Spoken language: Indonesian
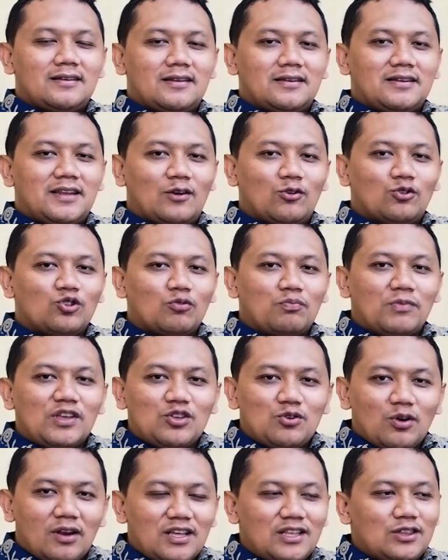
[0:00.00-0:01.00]
dan untuk
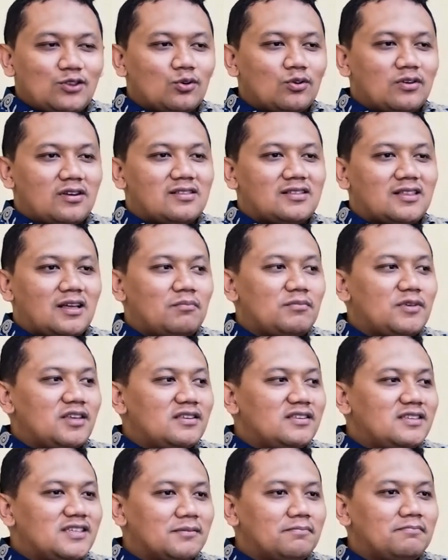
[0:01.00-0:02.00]
menjual itu kita
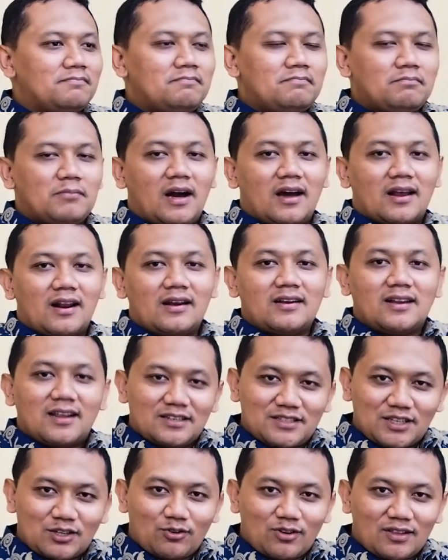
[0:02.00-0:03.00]
minjem barang
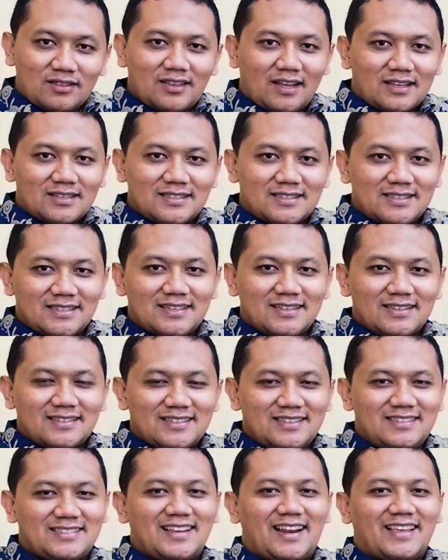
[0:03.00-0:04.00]
dari sekuritas,
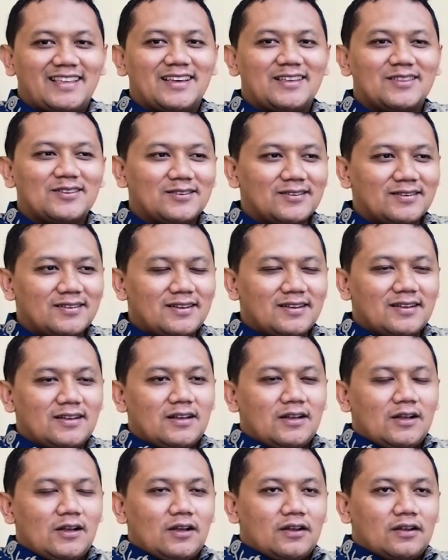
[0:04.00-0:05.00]
istilahnya gitu.
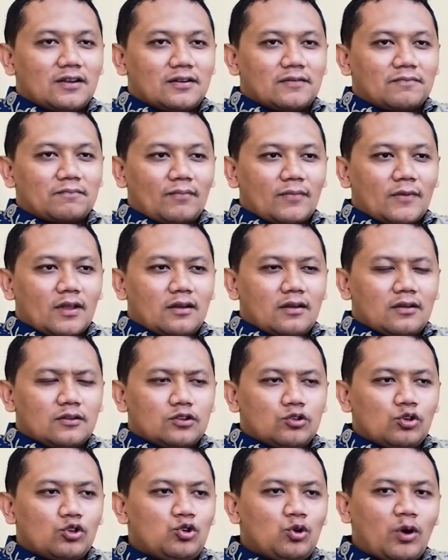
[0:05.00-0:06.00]

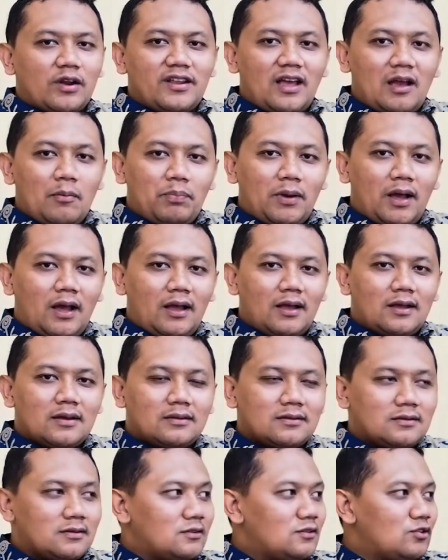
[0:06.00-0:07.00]
Tujuannya apa?
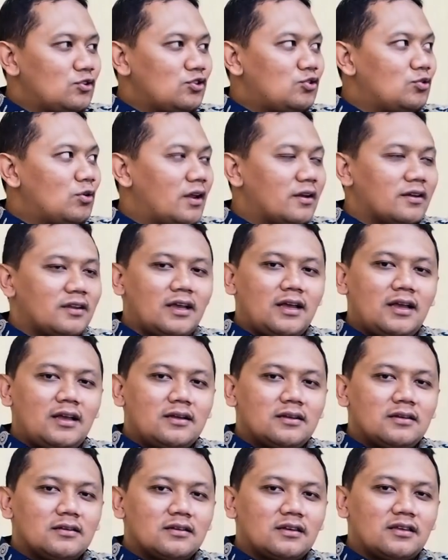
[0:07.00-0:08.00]
Tujuannya
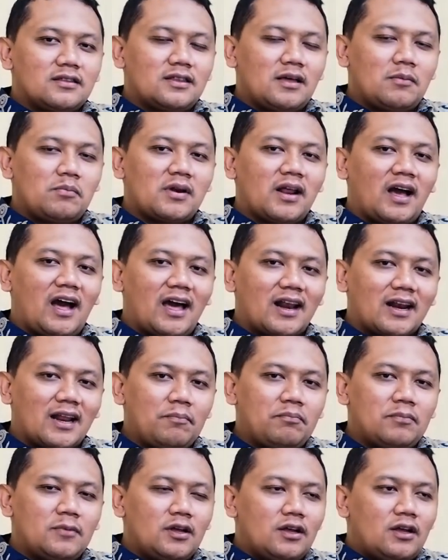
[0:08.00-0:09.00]
kita
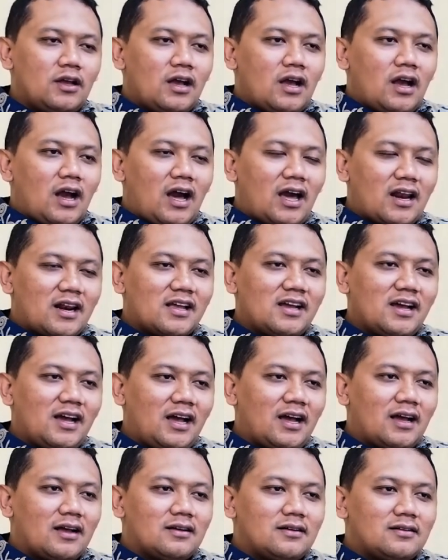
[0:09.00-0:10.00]
berharap
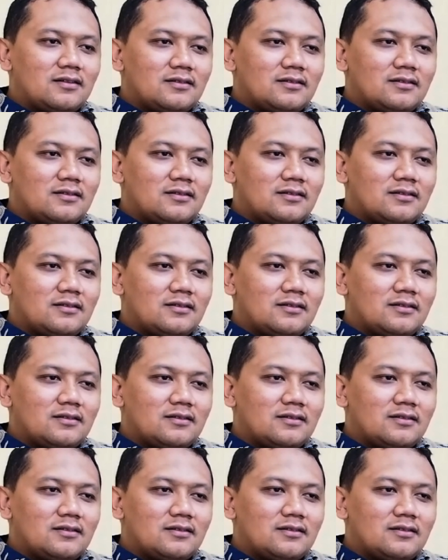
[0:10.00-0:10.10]
harga